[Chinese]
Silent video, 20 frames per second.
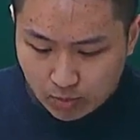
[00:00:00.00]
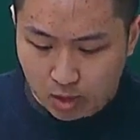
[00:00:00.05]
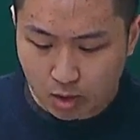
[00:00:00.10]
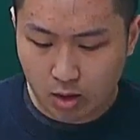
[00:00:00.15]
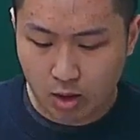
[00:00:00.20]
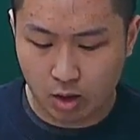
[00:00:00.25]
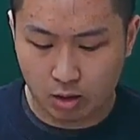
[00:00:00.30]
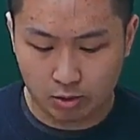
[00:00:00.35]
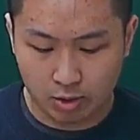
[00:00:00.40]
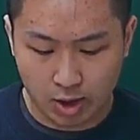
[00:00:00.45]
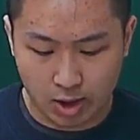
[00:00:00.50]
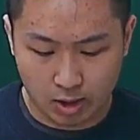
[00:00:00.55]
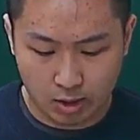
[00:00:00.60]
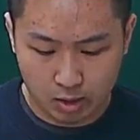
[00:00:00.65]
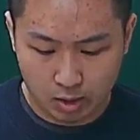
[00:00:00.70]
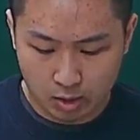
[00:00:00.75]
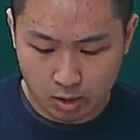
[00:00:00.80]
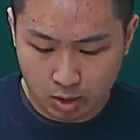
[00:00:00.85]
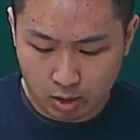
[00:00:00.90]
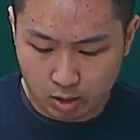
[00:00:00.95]
好，那
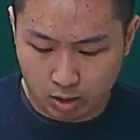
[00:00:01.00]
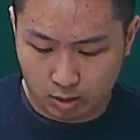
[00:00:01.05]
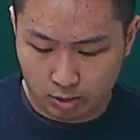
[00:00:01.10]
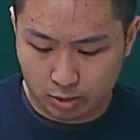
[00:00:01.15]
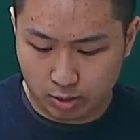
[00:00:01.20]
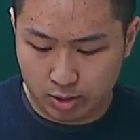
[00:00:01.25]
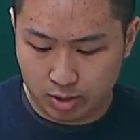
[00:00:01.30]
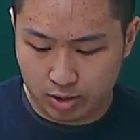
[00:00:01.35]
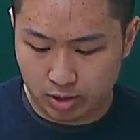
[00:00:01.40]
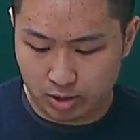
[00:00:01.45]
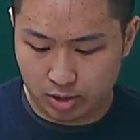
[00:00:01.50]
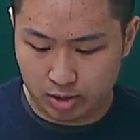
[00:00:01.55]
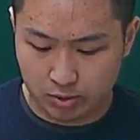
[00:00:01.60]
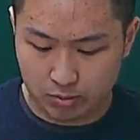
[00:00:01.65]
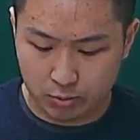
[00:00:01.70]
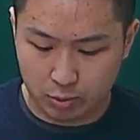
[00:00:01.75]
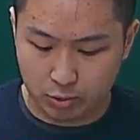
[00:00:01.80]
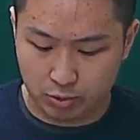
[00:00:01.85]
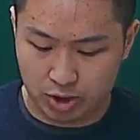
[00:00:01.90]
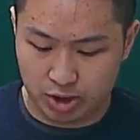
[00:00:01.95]
所以这是
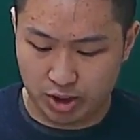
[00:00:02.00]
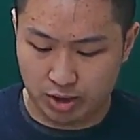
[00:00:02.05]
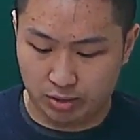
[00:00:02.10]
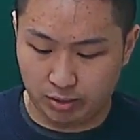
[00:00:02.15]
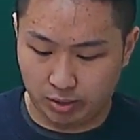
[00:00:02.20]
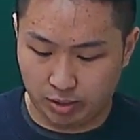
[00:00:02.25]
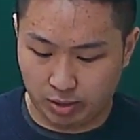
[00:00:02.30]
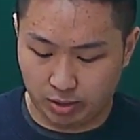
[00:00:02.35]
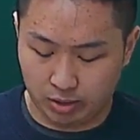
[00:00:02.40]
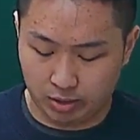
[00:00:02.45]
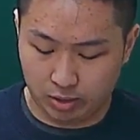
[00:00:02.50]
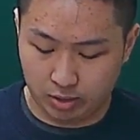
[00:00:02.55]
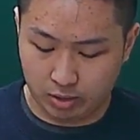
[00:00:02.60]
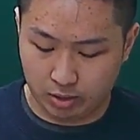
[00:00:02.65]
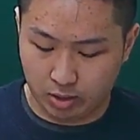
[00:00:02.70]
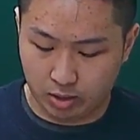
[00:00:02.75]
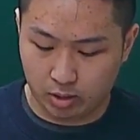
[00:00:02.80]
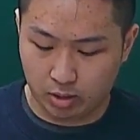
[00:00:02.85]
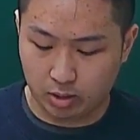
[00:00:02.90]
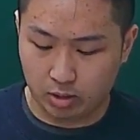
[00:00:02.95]
目前的
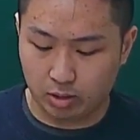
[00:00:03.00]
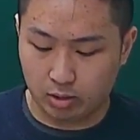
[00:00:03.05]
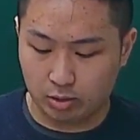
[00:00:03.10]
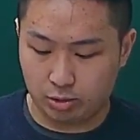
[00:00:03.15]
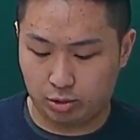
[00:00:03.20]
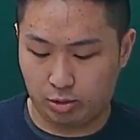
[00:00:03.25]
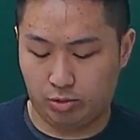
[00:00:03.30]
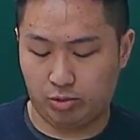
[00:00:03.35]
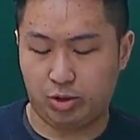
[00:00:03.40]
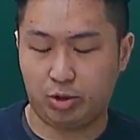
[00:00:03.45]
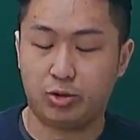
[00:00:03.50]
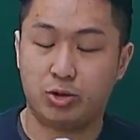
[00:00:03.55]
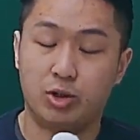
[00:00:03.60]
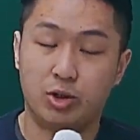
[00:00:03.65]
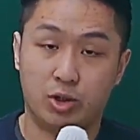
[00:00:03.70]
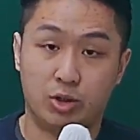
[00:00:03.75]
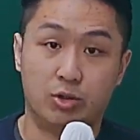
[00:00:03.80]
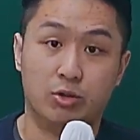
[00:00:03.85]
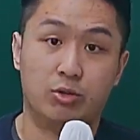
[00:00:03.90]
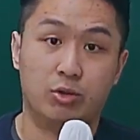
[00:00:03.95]
就
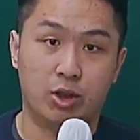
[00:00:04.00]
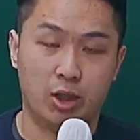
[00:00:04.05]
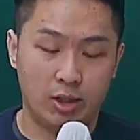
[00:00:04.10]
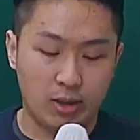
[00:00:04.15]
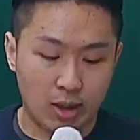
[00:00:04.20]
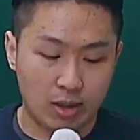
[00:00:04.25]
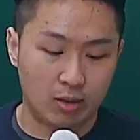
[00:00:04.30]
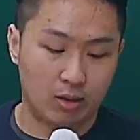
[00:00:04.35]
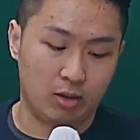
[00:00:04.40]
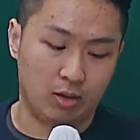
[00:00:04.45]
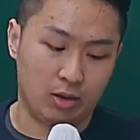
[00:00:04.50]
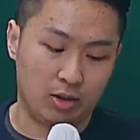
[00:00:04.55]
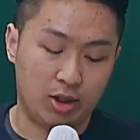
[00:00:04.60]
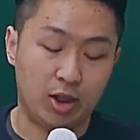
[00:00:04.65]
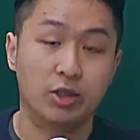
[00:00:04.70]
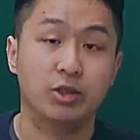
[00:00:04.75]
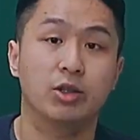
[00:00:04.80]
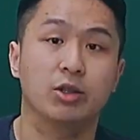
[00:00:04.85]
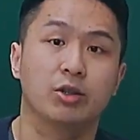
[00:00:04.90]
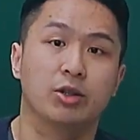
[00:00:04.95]
是这堂课的
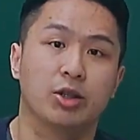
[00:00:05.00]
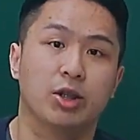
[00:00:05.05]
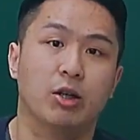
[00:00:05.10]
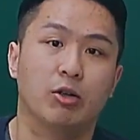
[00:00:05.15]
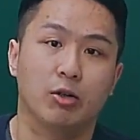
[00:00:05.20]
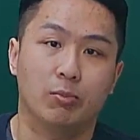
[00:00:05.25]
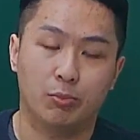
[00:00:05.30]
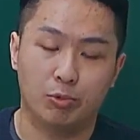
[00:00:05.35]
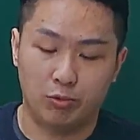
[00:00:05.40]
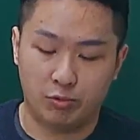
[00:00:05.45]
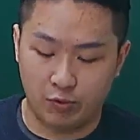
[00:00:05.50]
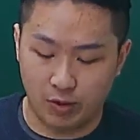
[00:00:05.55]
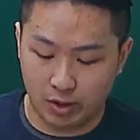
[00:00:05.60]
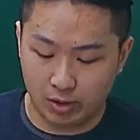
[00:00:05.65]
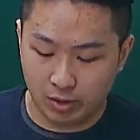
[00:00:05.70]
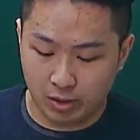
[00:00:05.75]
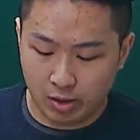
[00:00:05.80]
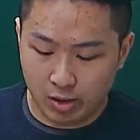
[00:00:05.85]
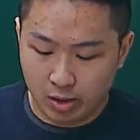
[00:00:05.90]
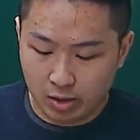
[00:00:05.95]
前情提要的部分。
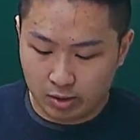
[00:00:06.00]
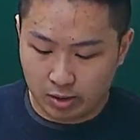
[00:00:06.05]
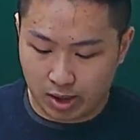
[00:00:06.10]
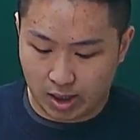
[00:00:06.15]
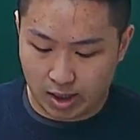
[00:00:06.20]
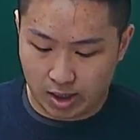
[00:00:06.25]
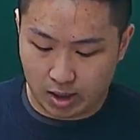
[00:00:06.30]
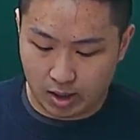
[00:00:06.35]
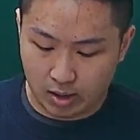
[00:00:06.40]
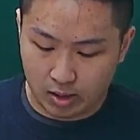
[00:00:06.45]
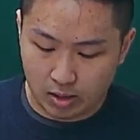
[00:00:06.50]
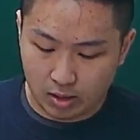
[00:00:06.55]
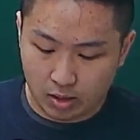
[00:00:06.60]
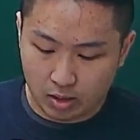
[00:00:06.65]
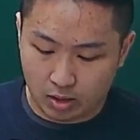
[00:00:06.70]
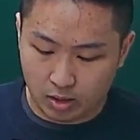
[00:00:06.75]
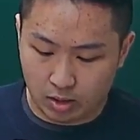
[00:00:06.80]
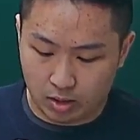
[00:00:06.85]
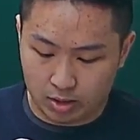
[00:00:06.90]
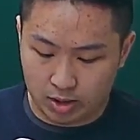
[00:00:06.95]
那
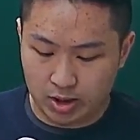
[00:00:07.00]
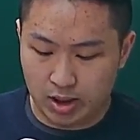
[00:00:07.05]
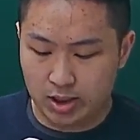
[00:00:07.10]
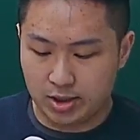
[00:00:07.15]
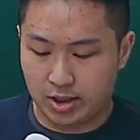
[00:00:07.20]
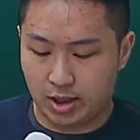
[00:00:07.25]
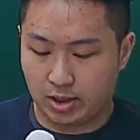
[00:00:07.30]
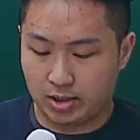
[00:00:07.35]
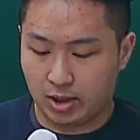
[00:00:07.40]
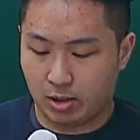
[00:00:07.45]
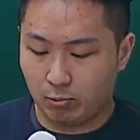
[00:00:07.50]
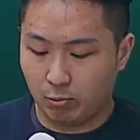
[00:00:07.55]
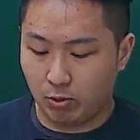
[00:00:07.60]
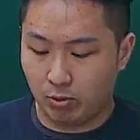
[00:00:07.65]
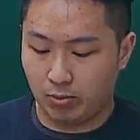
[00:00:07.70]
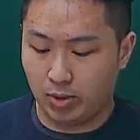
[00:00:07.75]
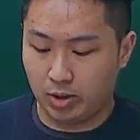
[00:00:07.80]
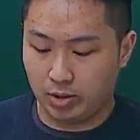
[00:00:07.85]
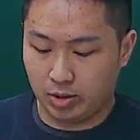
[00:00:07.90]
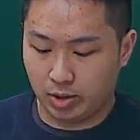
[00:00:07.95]
接下来讲一下我
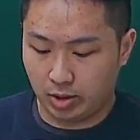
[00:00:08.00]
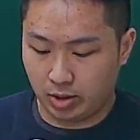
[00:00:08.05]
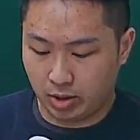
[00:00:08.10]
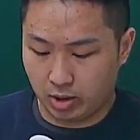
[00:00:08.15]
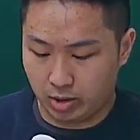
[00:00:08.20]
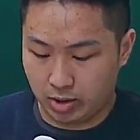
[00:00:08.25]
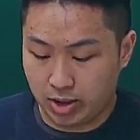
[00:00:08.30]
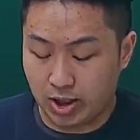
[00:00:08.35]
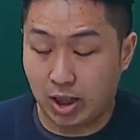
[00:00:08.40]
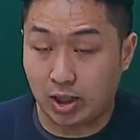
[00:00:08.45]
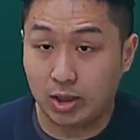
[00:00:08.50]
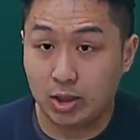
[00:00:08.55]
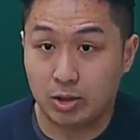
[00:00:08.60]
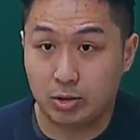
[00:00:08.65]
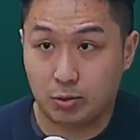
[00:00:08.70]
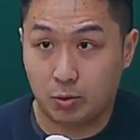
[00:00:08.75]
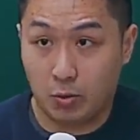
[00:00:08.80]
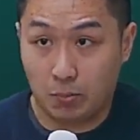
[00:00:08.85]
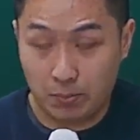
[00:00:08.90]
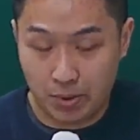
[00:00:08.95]
们这个讲义
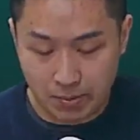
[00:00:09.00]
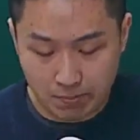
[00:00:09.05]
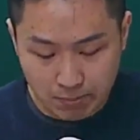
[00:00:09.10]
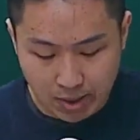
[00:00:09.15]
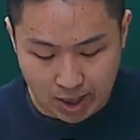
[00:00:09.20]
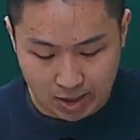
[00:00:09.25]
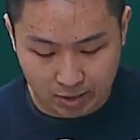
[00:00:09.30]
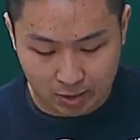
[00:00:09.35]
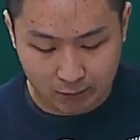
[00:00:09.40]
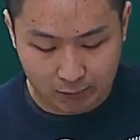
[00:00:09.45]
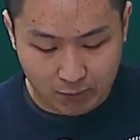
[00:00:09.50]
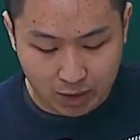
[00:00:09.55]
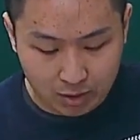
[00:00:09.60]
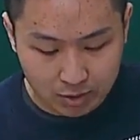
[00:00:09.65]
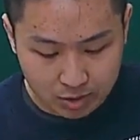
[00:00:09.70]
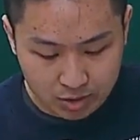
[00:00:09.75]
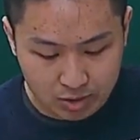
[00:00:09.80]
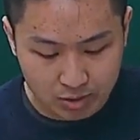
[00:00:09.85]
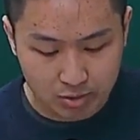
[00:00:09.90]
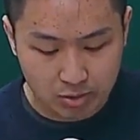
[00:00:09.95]
所编排的方
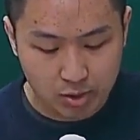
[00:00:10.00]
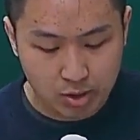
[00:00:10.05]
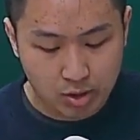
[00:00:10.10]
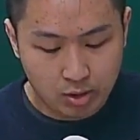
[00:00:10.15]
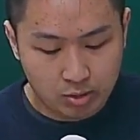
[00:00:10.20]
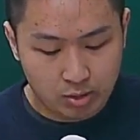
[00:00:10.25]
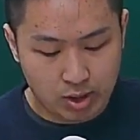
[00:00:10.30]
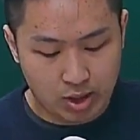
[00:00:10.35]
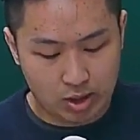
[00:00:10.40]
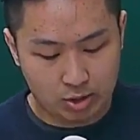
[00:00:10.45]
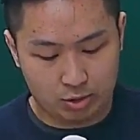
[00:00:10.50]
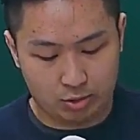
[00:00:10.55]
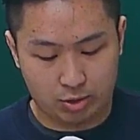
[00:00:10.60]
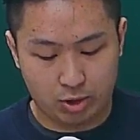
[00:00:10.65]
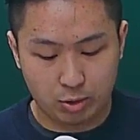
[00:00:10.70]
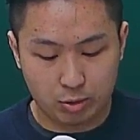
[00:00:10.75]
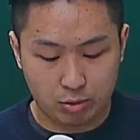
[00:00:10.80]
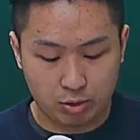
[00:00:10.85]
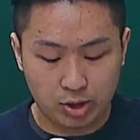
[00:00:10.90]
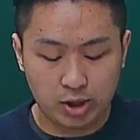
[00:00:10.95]
式。那首先
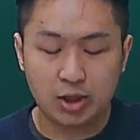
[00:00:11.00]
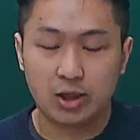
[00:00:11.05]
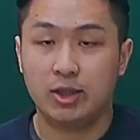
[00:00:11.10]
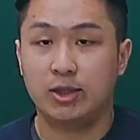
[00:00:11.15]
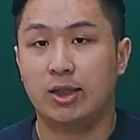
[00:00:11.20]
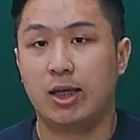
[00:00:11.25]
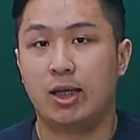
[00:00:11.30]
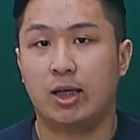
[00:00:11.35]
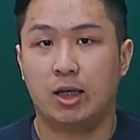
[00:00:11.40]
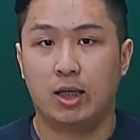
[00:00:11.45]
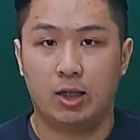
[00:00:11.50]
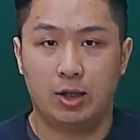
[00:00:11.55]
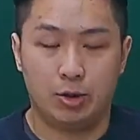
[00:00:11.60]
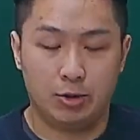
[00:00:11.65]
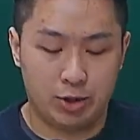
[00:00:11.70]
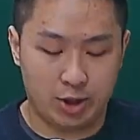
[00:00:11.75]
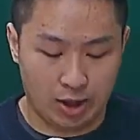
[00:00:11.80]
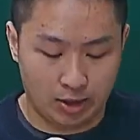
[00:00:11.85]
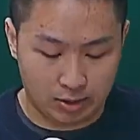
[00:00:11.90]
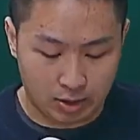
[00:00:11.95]
除了第0章刚刚有
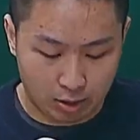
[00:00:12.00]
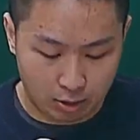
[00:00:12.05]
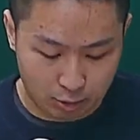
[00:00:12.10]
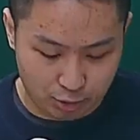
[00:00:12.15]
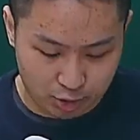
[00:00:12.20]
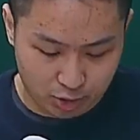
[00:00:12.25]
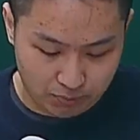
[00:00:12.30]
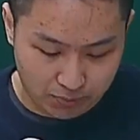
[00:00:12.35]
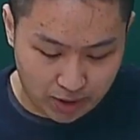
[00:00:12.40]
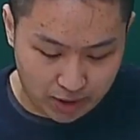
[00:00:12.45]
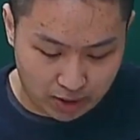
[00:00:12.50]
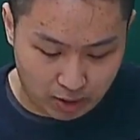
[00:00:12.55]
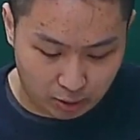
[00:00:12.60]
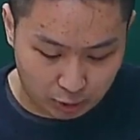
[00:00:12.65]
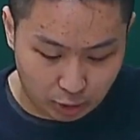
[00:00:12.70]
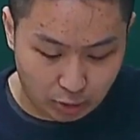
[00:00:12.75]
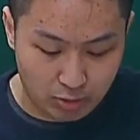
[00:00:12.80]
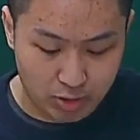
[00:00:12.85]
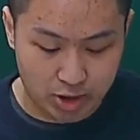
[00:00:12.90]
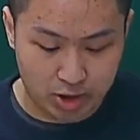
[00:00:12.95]
讲到的，就是备考
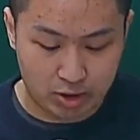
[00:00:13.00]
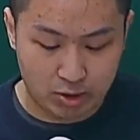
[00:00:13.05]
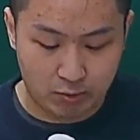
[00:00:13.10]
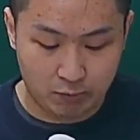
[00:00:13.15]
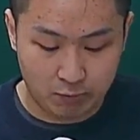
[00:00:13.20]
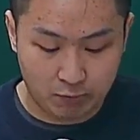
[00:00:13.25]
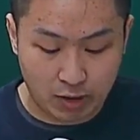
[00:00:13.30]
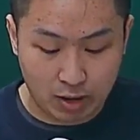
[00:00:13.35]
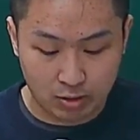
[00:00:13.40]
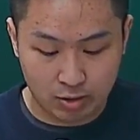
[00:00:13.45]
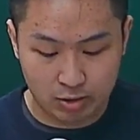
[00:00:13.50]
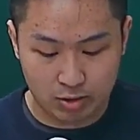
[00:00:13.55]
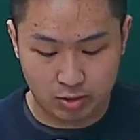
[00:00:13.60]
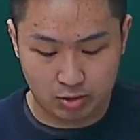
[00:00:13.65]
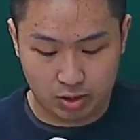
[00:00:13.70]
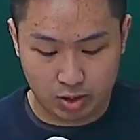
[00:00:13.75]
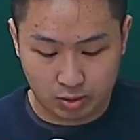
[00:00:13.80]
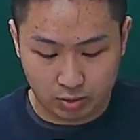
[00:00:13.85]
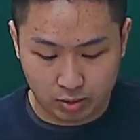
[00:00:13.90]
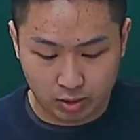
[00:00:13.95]
动机跟方式
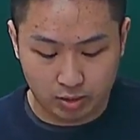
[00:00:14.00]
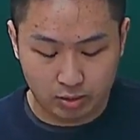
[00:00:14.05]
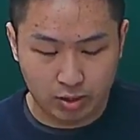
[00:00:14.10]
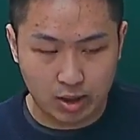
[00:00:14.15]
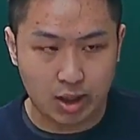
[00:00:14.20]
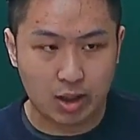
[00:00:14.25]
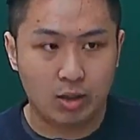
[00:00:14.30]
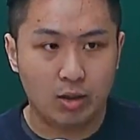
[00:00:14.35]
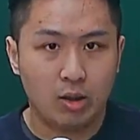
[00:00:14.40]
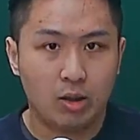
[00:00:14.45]
等等。那